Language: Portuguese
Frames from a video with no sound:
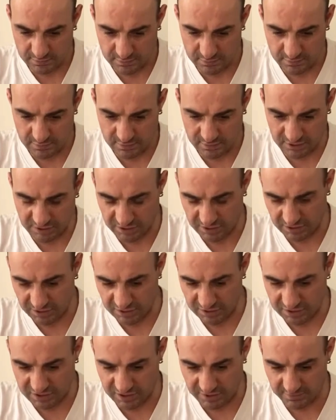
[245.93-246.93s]
que
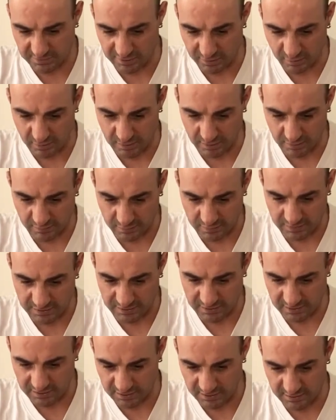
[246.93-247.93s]
escreveram mal,
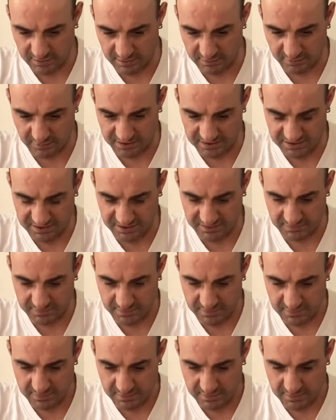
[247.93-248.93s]
que não é assim,
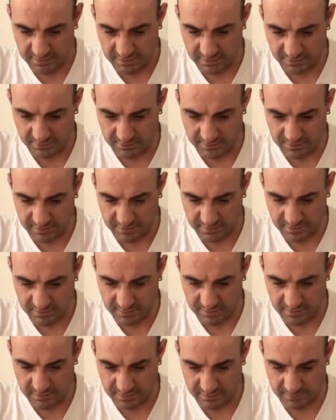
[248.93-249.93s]
tra,
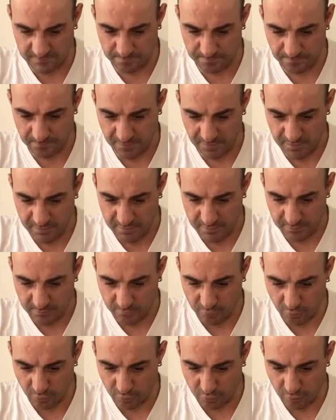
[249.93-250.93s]
eh,
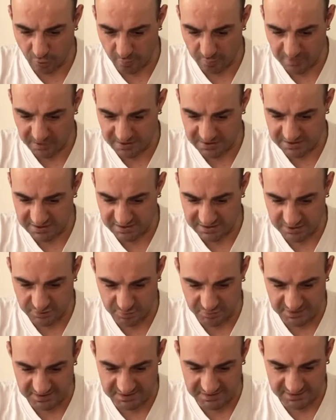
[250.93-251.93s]
por nove meses na
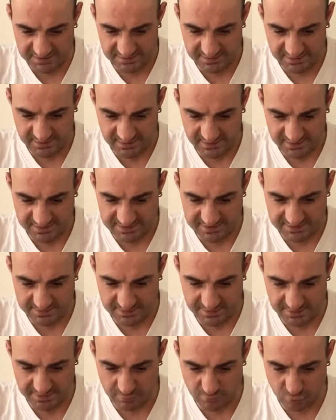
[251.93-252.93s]
Suíça.
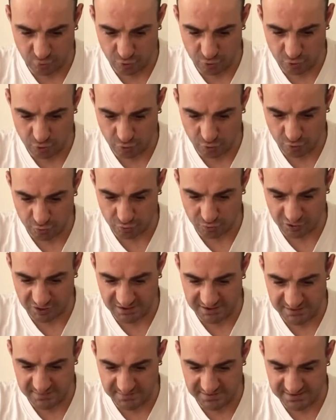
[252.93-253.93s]
Receberam os outros
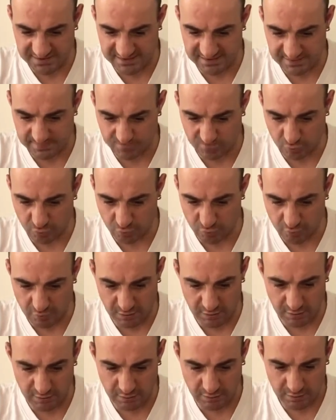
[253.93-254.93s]
três meses em
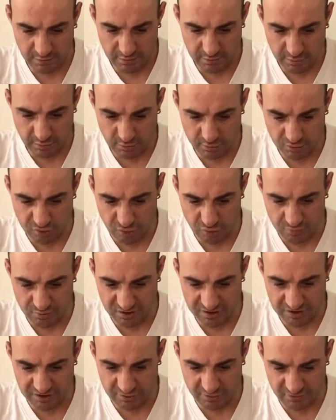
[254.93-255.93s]
Portugal no
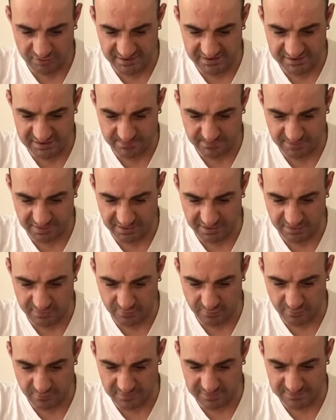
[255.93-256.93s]

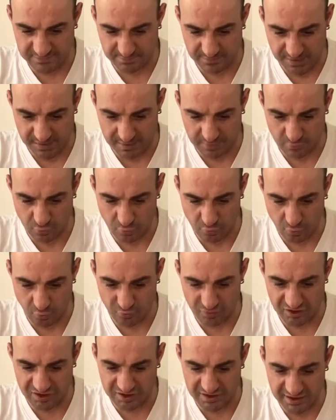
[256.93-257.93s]
subsídio-desemprego, mas pago com
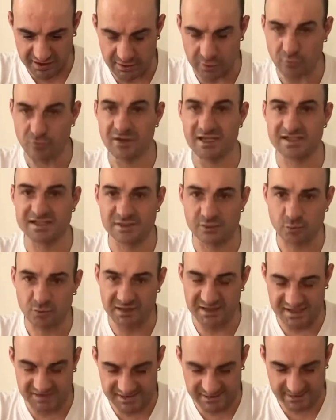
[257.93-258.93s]
dinheiro da
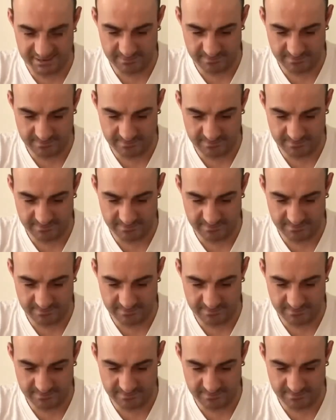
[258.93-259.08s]
Suíça.